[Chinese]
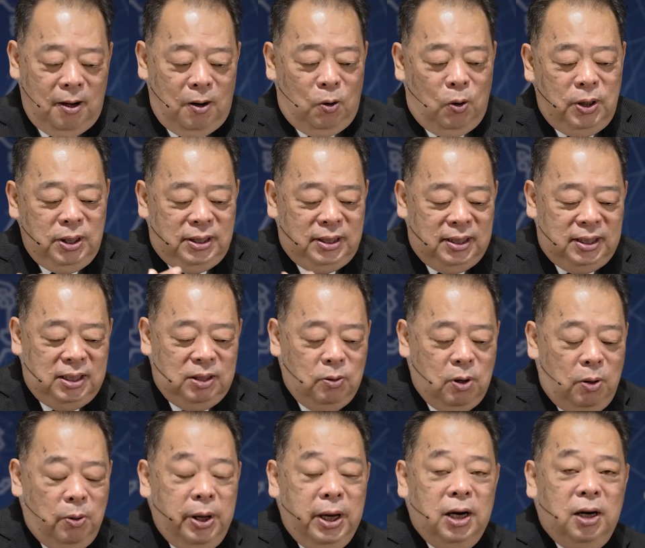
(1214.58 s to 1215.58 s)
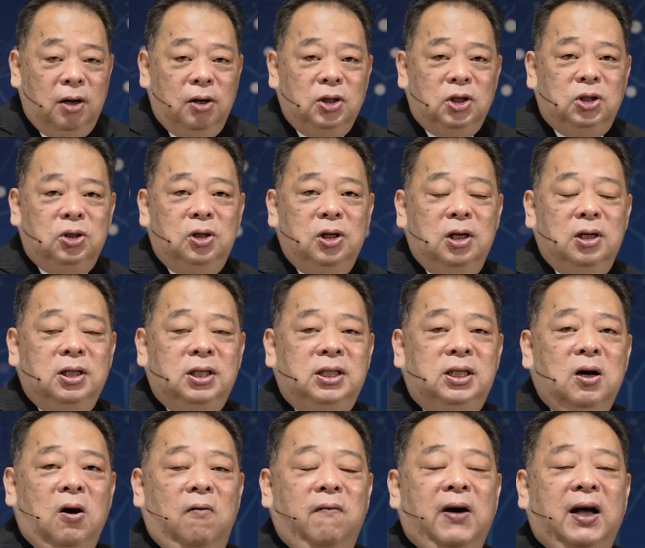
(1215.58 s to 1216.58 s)
我一直希望我也能够
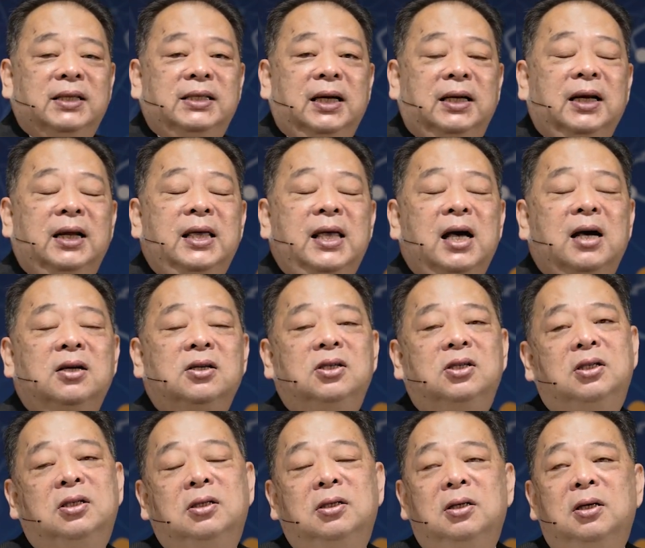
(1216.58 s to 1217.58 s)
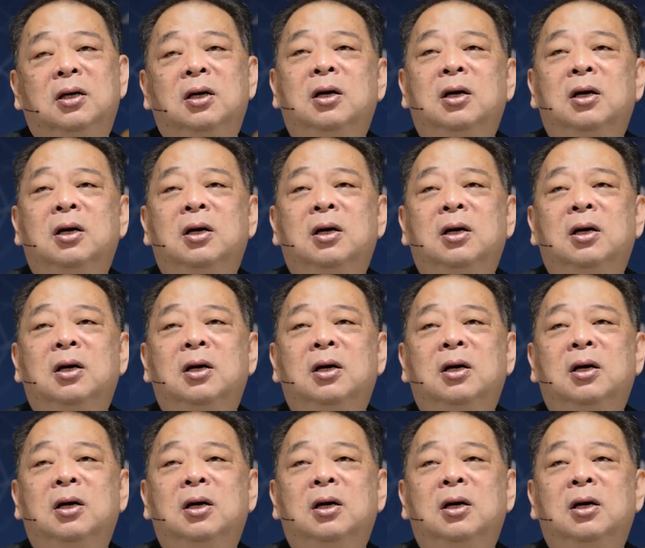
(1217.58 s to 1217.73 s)
效法这样的样式。